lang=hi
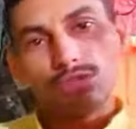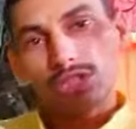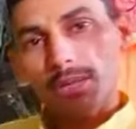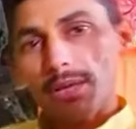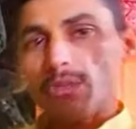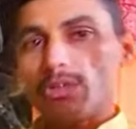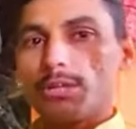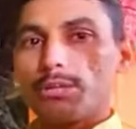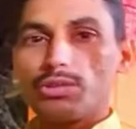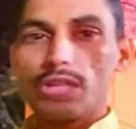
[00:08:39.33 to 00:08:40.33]
उसके बाद उनकी
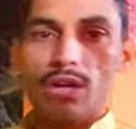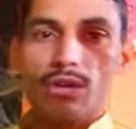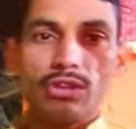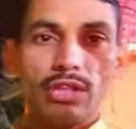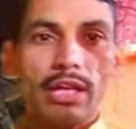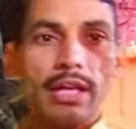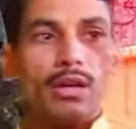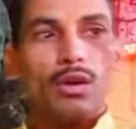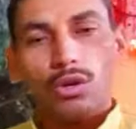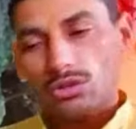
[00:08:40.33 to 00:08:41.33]
पूजा होती है
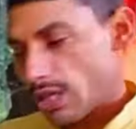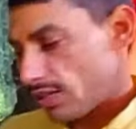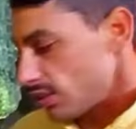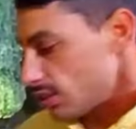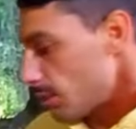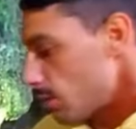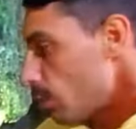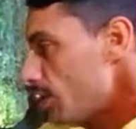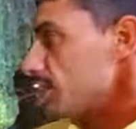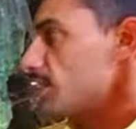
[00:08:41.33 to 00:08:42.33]
और जाते समय
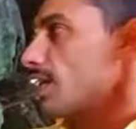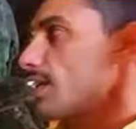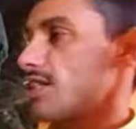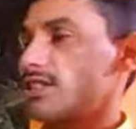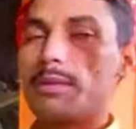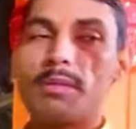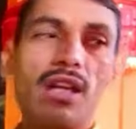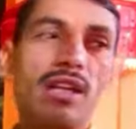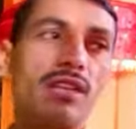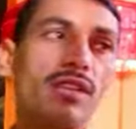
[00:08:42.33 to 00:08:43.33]
वो इस जल का
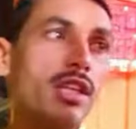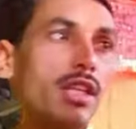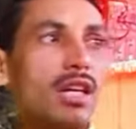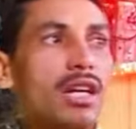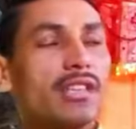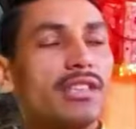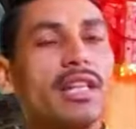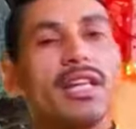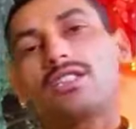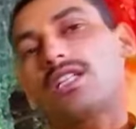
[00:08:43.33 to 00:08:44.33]
इस्तेमाल करते हैं ये गंगा जल
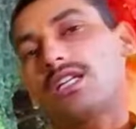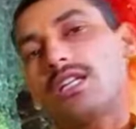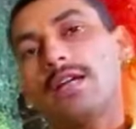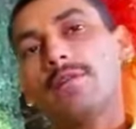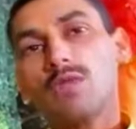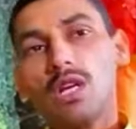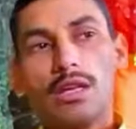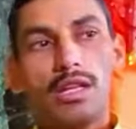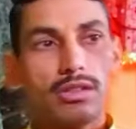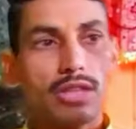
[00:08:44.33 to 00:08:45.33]
लेके जाते हैं
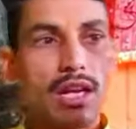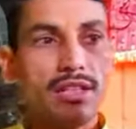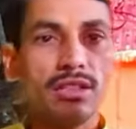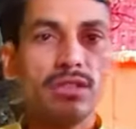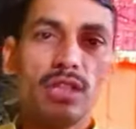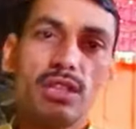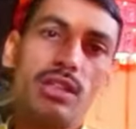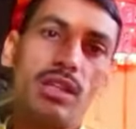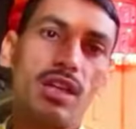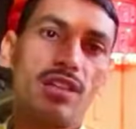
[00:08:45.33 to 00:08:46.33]
इकतालीस दिन तक इस
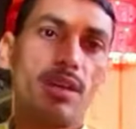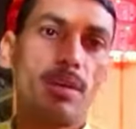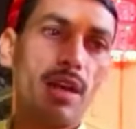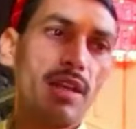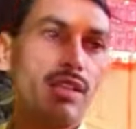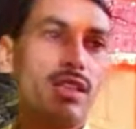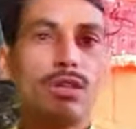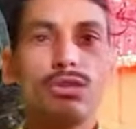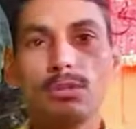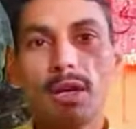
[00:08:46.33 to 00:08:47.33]
जल का इस्तेमाल किया
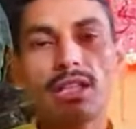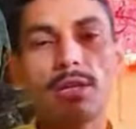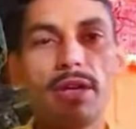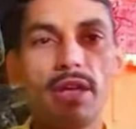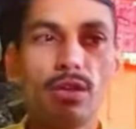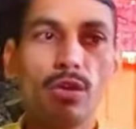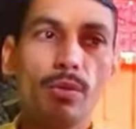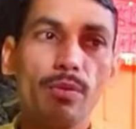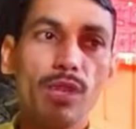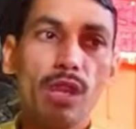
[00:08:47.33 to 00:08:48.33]
जाता है उस माता बहन को
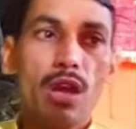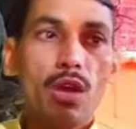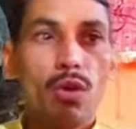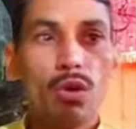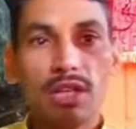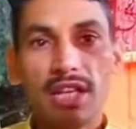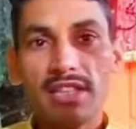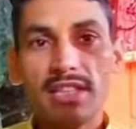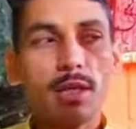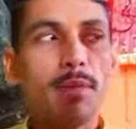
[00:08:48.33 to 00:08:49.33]
और
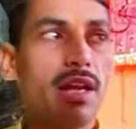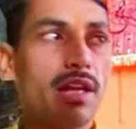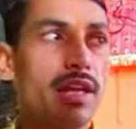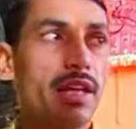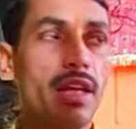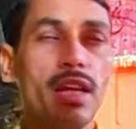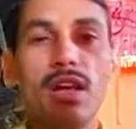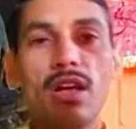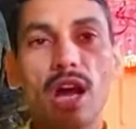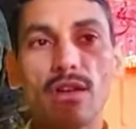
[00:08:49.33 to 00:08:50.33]
कैसे इस्तेमाल करेंगे
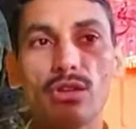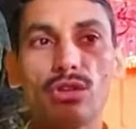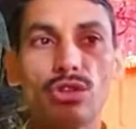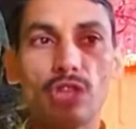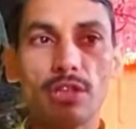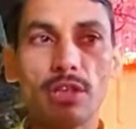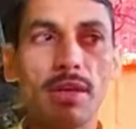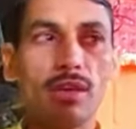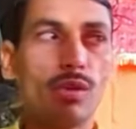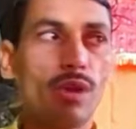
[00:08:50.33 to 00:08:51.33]
रात को सोते
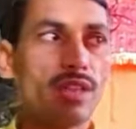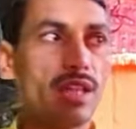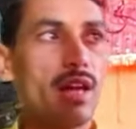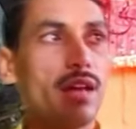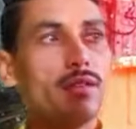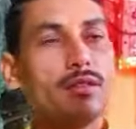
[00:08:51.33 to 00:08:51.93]
समय थोड़ा सा